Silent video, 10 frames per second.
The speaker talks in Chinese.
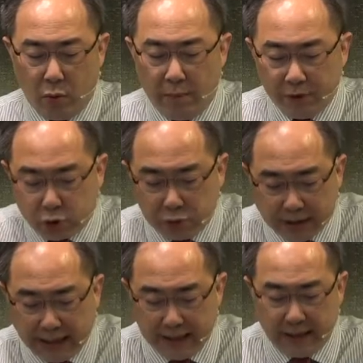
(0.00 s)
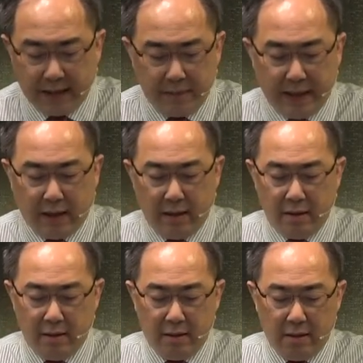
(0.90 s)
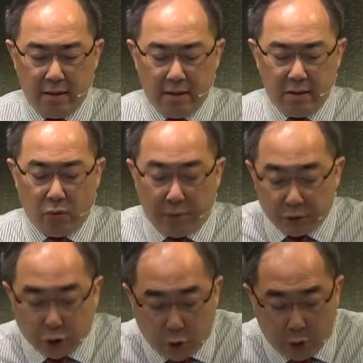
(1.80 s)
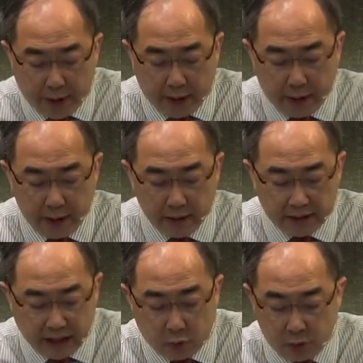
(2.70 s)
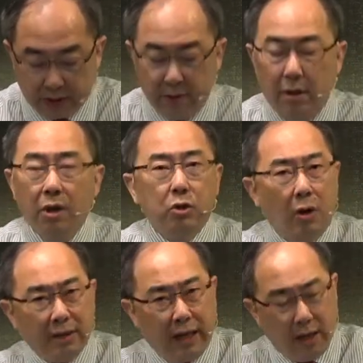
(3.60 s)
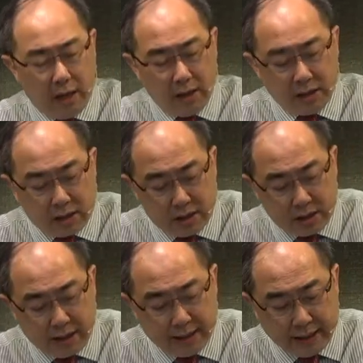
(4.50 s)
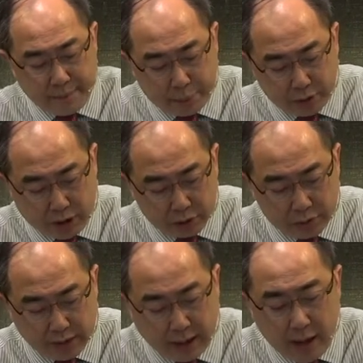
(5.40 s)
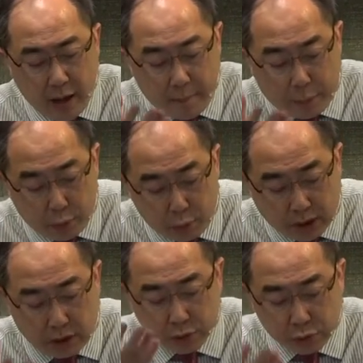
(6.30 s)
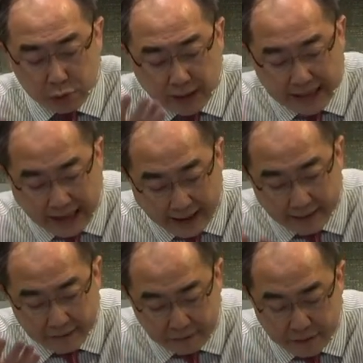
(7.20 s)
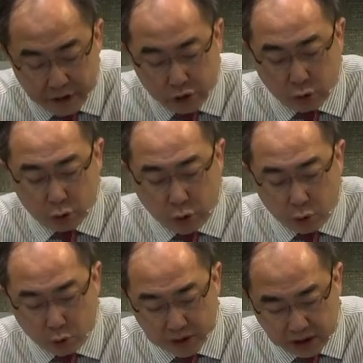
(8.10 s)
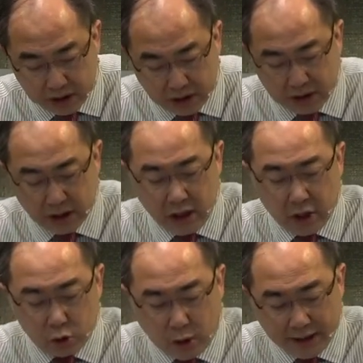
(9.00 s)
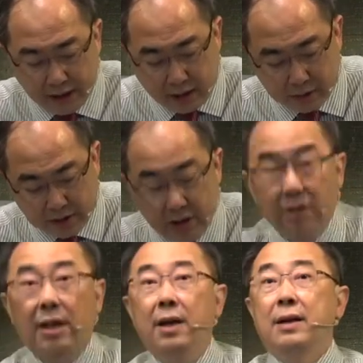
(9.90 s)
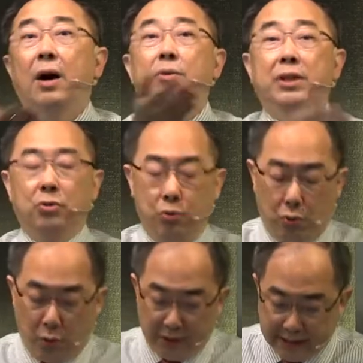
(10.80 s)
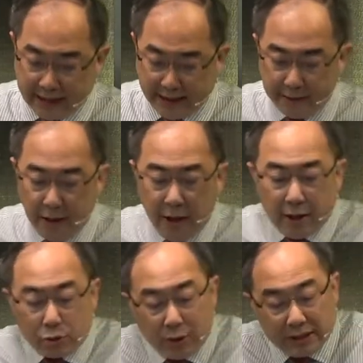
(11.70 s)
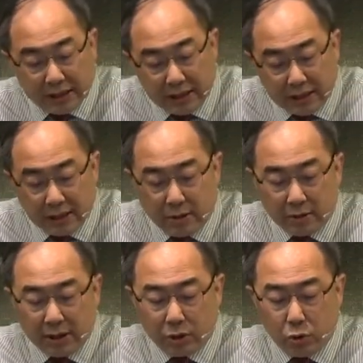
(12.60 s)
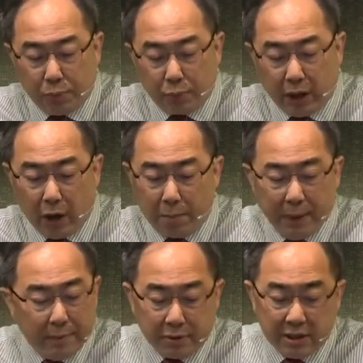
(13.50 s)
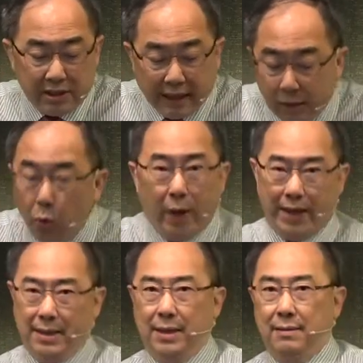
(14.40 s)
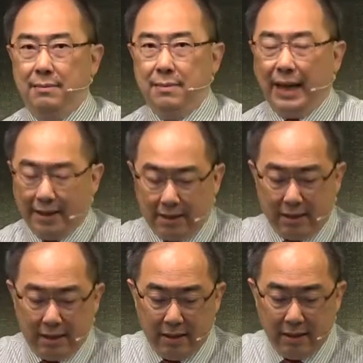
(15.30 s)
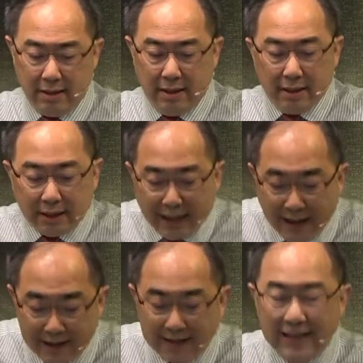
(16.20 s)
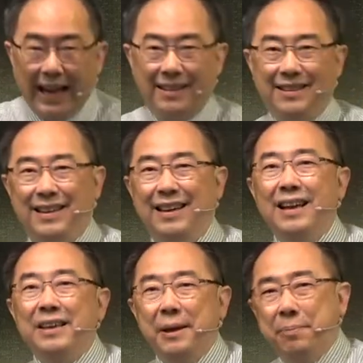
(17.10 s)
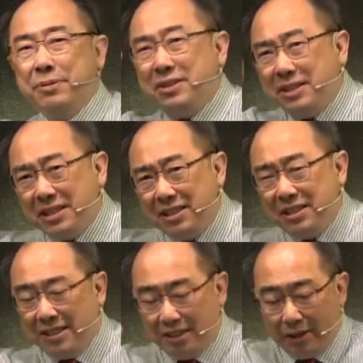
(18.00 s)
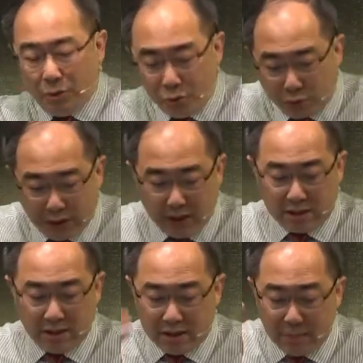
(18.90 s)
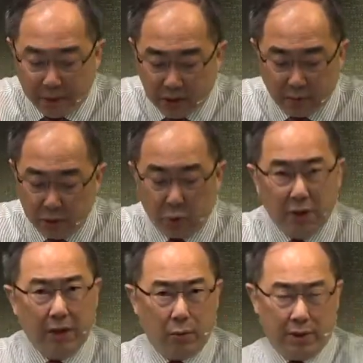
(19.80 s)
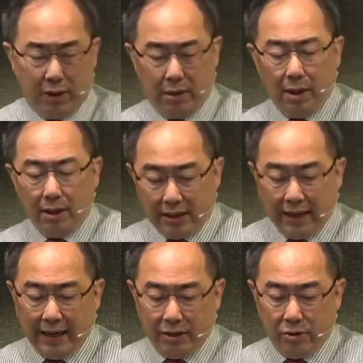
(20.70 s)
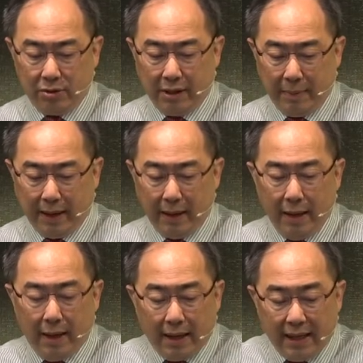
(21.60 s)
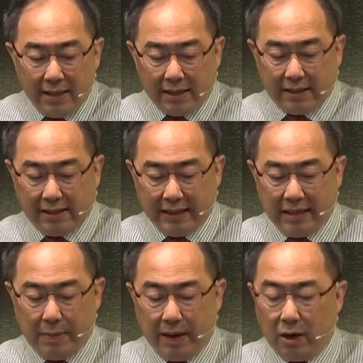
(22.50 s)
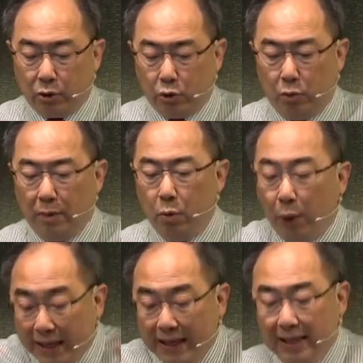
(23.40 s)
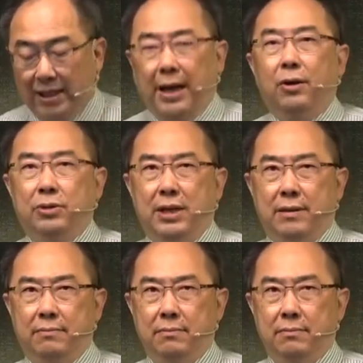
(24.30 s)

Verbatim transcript: 我们住在它的里面，我们就会结果子。就好像枝子连在葡萄树上，葡萄树的养分就透过枝子传到枝子，然后结出果子来。所以枝子能够结出葡萄，并不是人为的，乃是。天然的，也不是子子的努力，子子没有什么努力的问题。亲爱的弟兄姐妹，因此在这边告诉我们唯一的条件，